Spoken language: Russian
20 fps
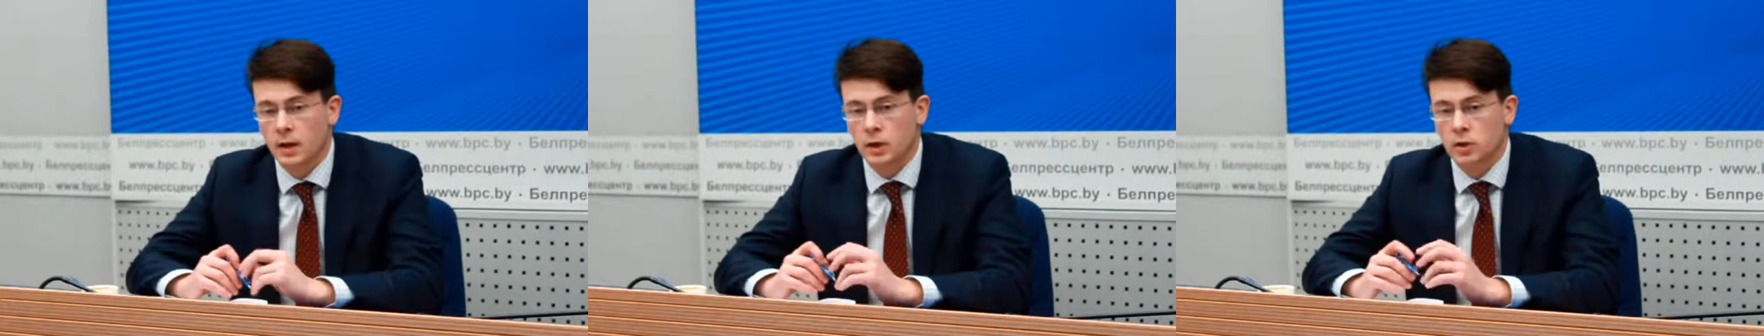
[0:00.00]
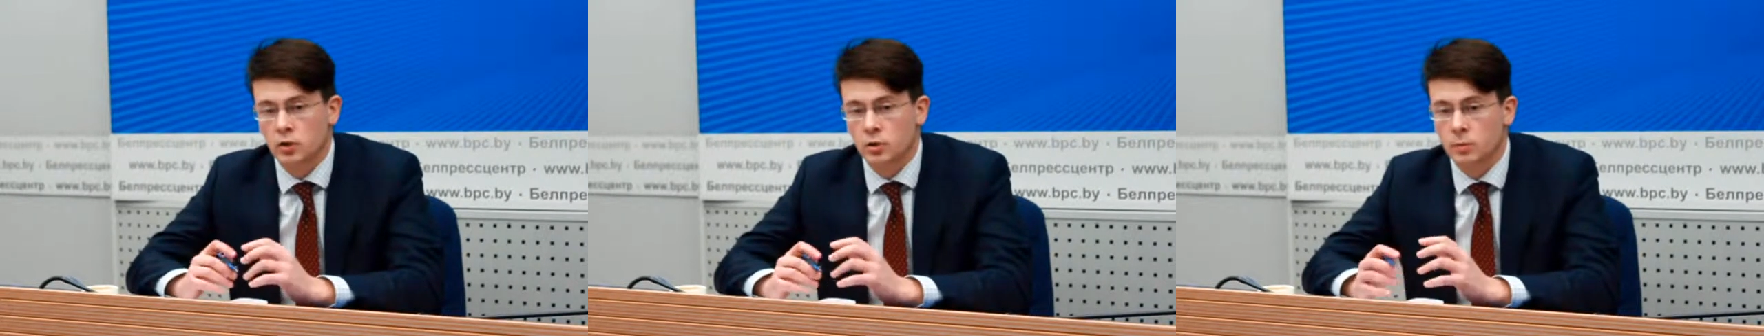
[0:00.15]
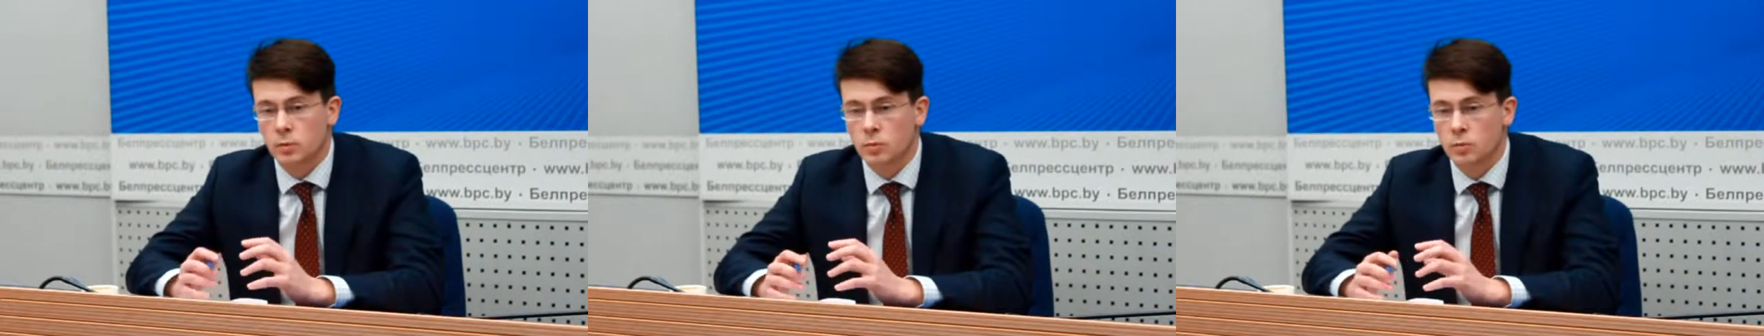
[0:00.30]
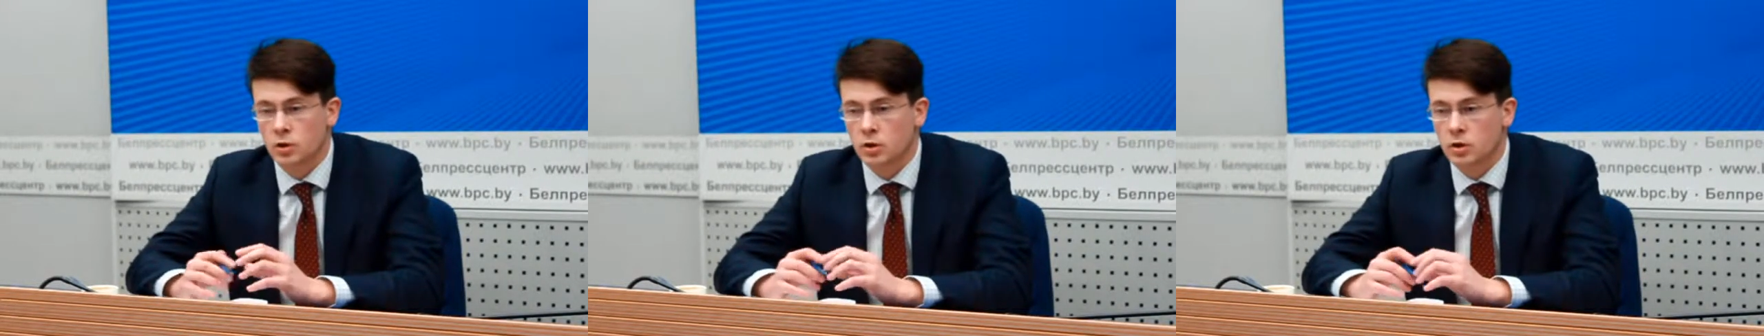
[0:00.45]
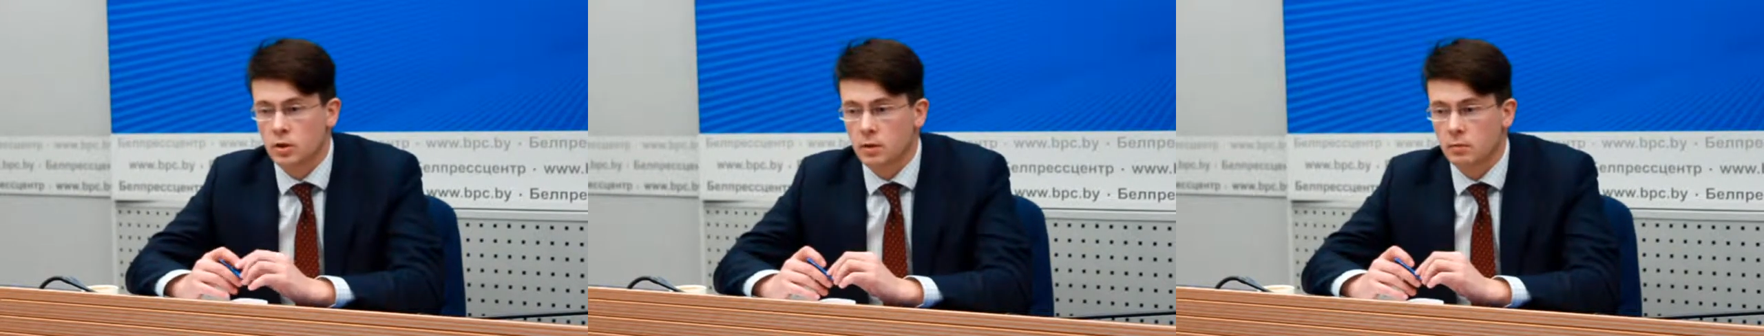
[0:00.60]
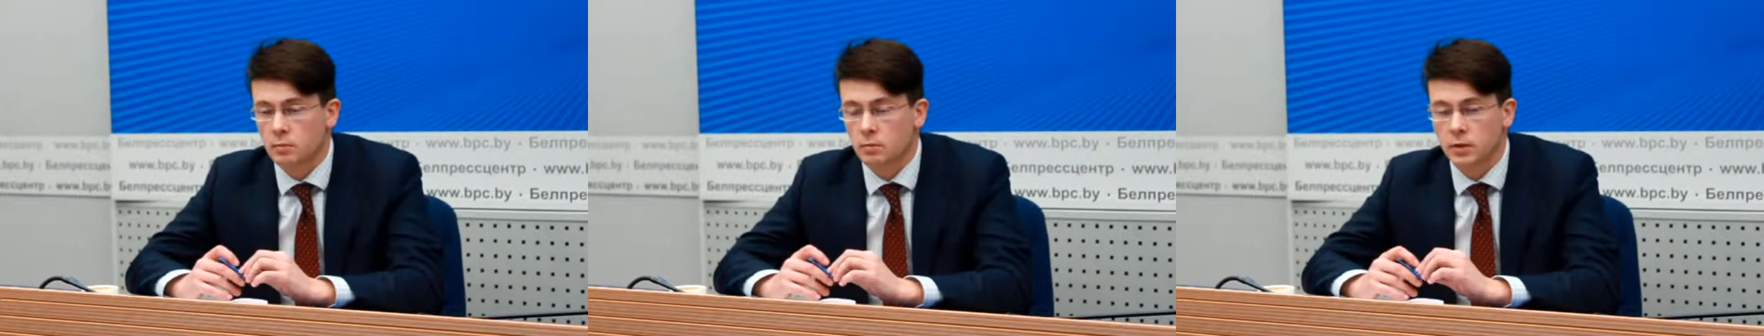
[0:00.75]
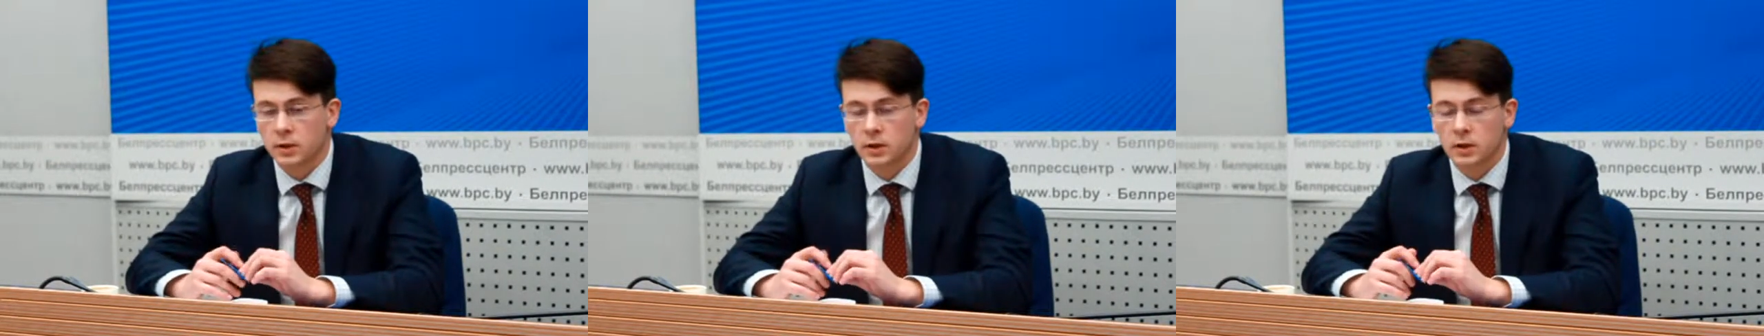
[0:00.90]
чтобы можно
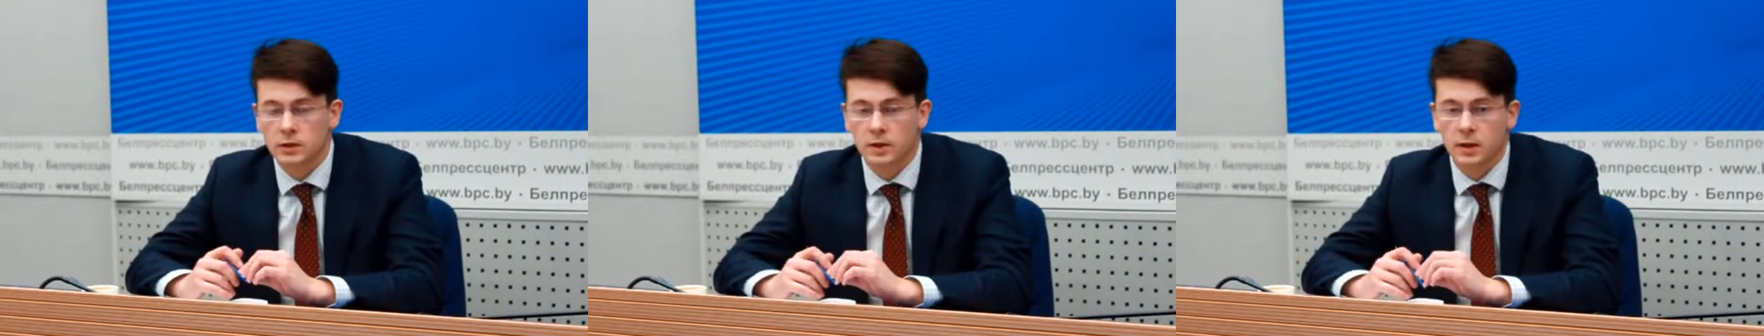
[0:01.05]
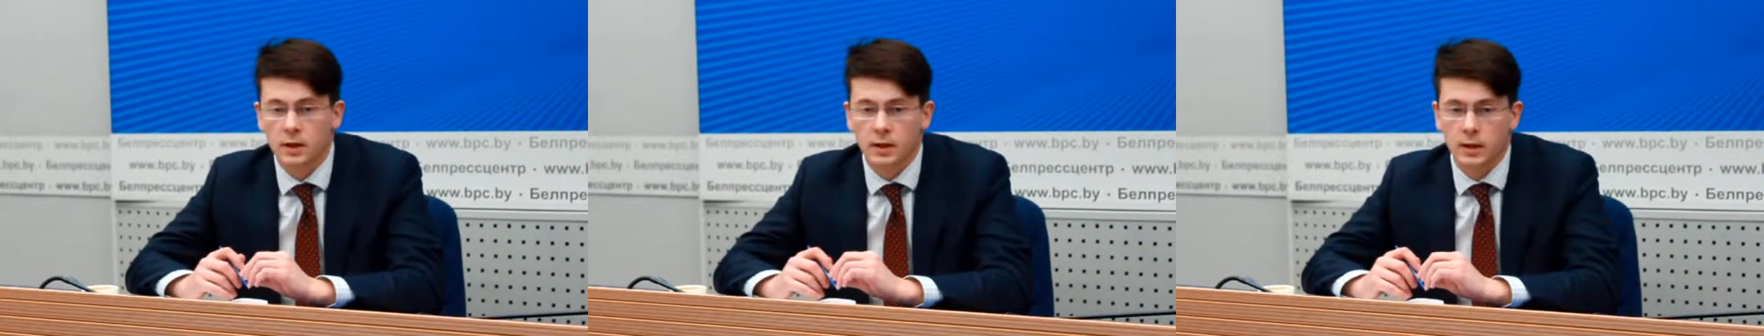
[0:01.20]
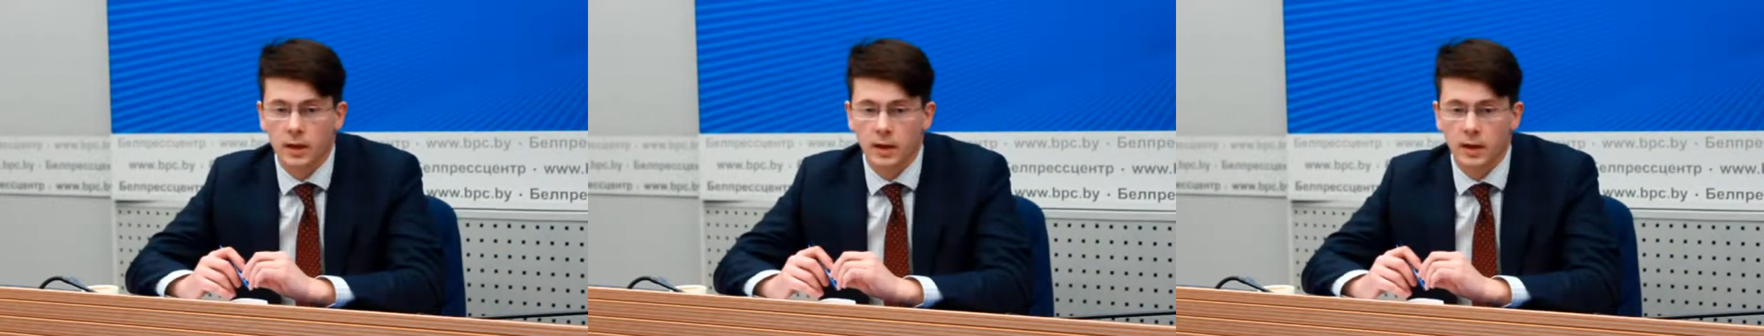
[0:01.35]
было